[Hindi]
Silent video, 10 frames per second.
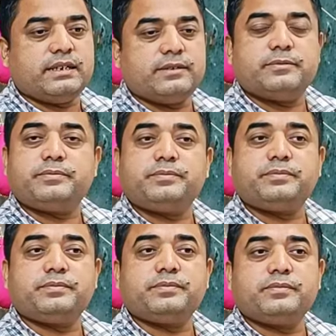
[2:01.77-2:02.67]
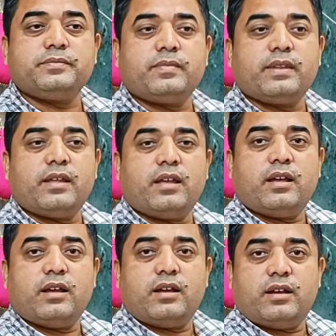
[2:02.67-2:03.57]
पास लेडीज पर्स आइटम्स ऐसे
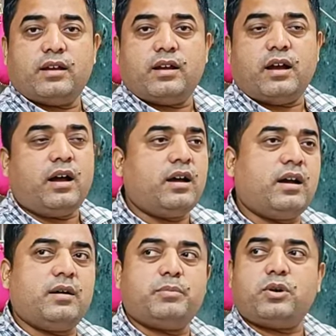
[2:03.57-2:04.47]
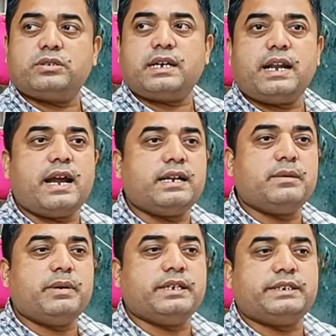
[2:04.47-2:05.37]
बहुत सारे हैं ना सर हाँ हाँ बहुत सारे
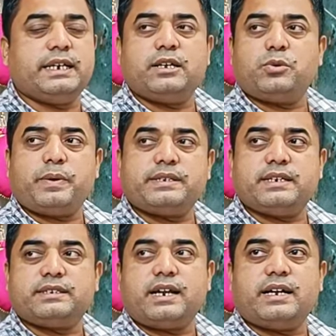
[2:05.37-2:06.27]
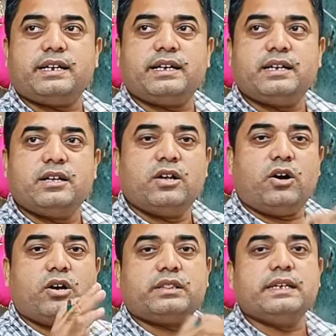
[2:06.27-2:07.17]
आइटम है छह रुपए से स्टार्ट है
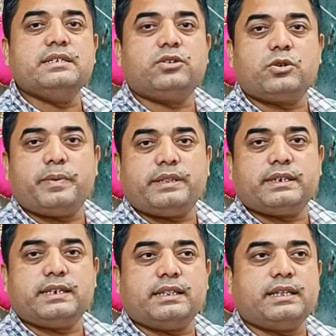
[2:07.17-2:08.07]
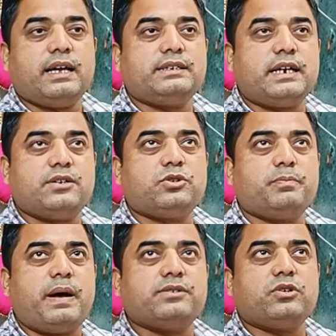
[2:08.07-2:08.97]
हाँ, और तीन सौ रूपए तक जाता है चार
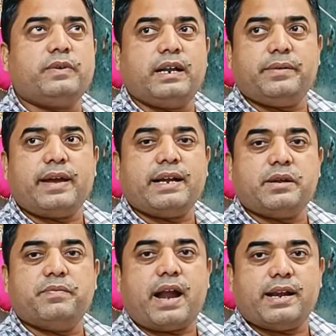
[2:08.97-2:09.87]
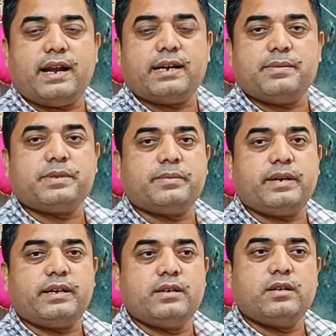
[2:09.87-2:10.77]
सौ पाँच सौ वाले भी आइटम ब्राइडल आइटम सब
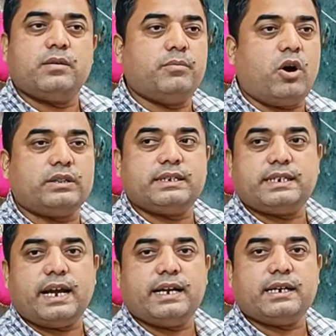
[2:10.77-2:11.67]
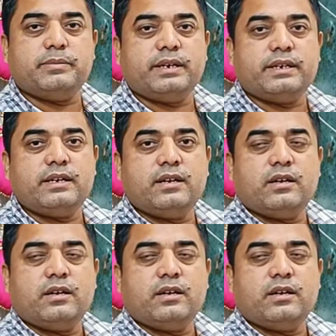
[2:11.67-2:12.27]
है बहुत अच्छे आइटम है